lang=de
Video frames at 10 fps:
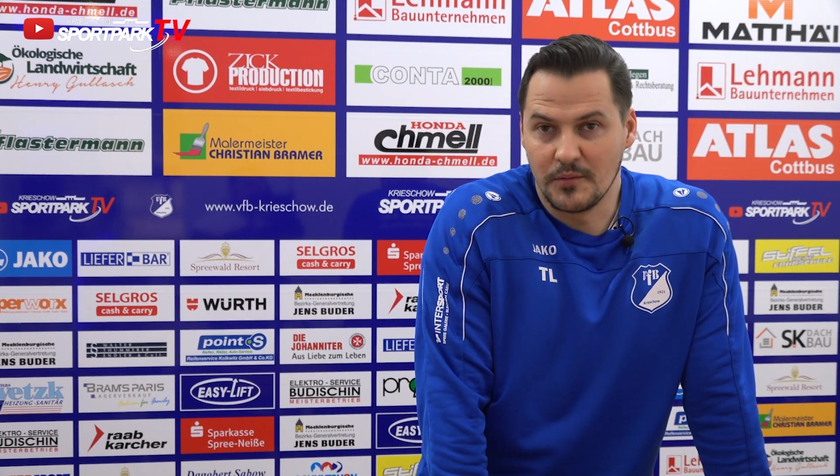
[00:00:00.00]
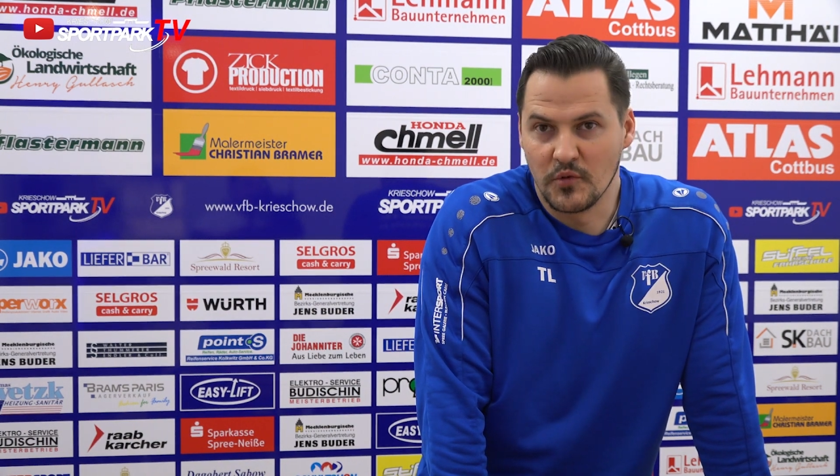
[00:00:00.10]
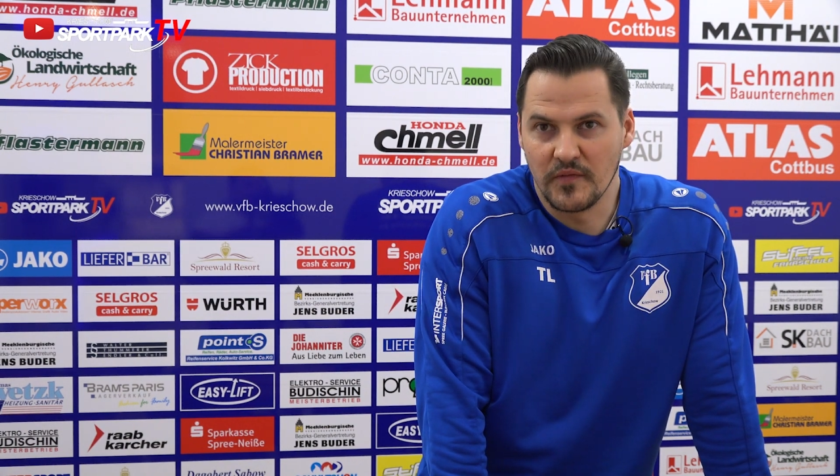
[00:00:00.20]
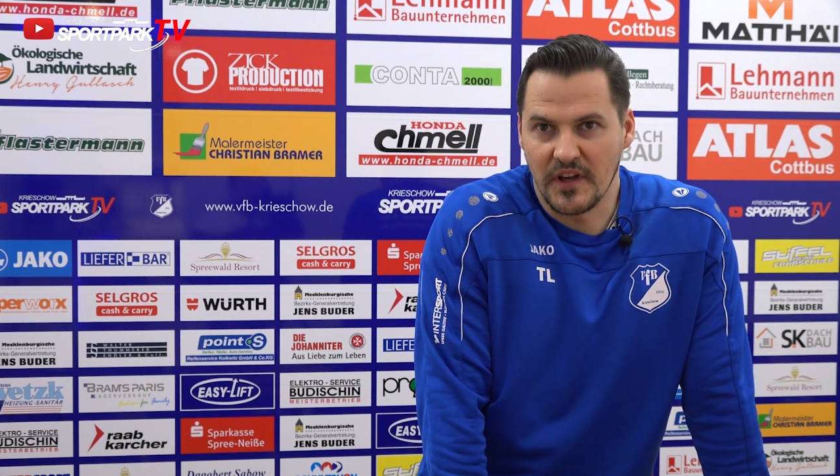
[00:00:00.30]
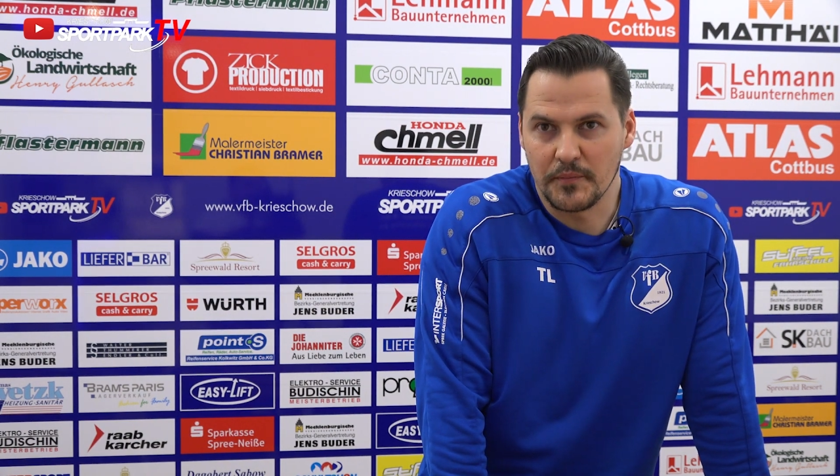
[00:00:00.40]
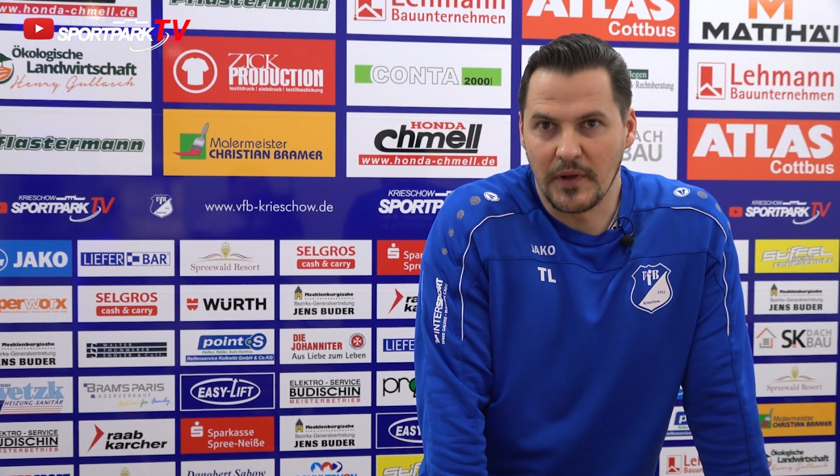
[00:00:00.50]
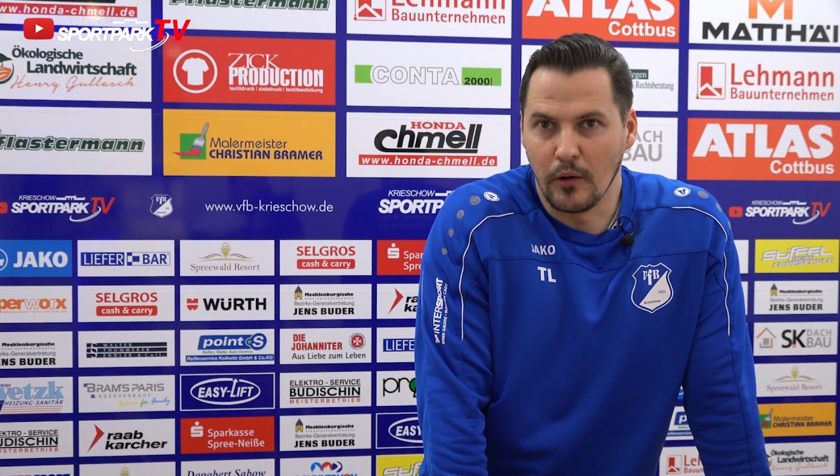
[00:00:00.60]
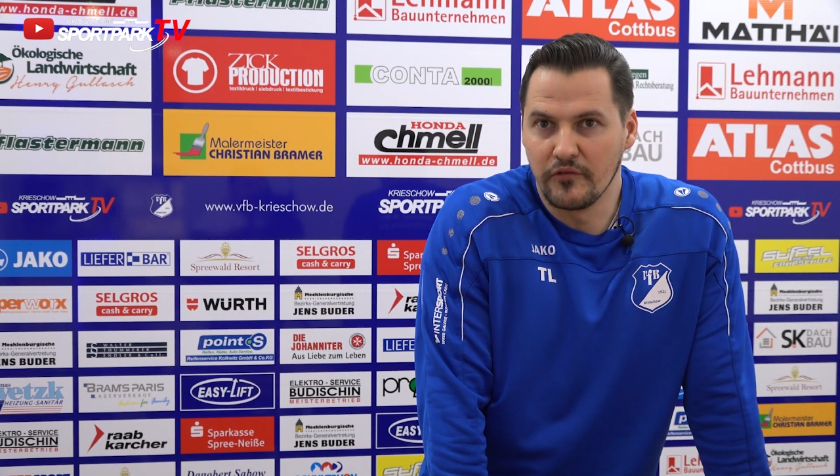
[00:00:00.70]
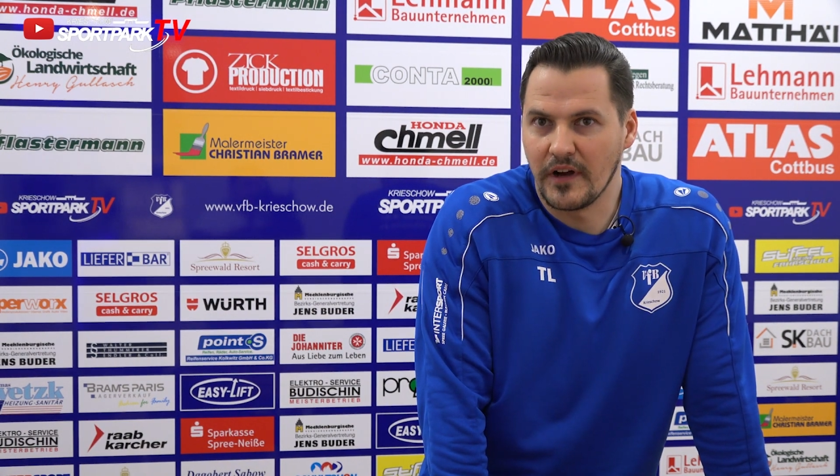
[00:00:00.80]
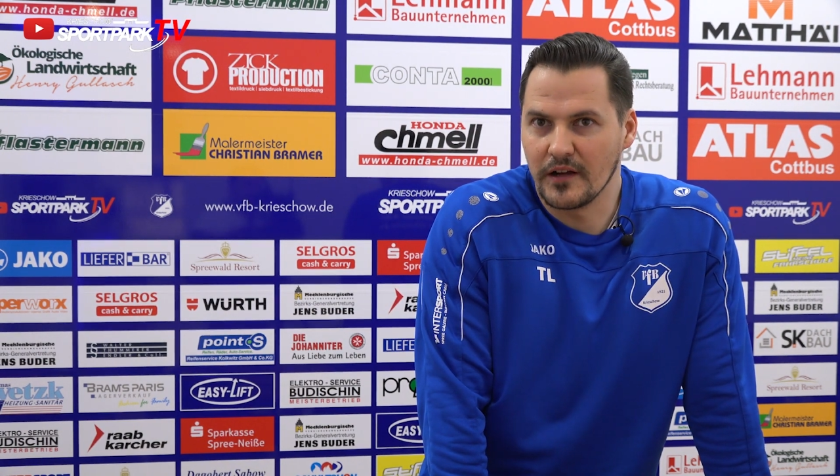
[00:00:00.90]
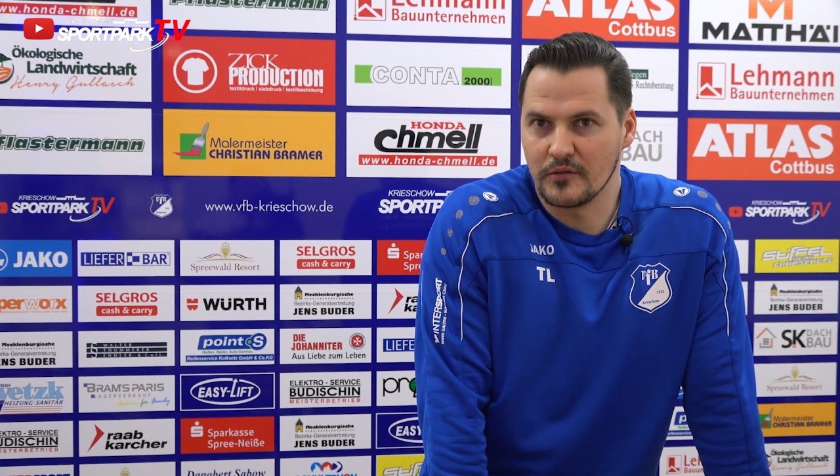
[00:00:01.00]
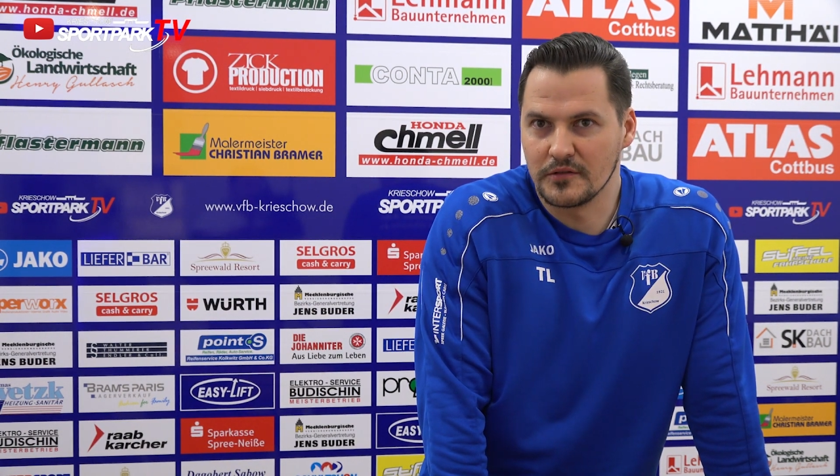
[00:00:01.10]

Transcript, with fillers: die müssen wir erstmal auffangen.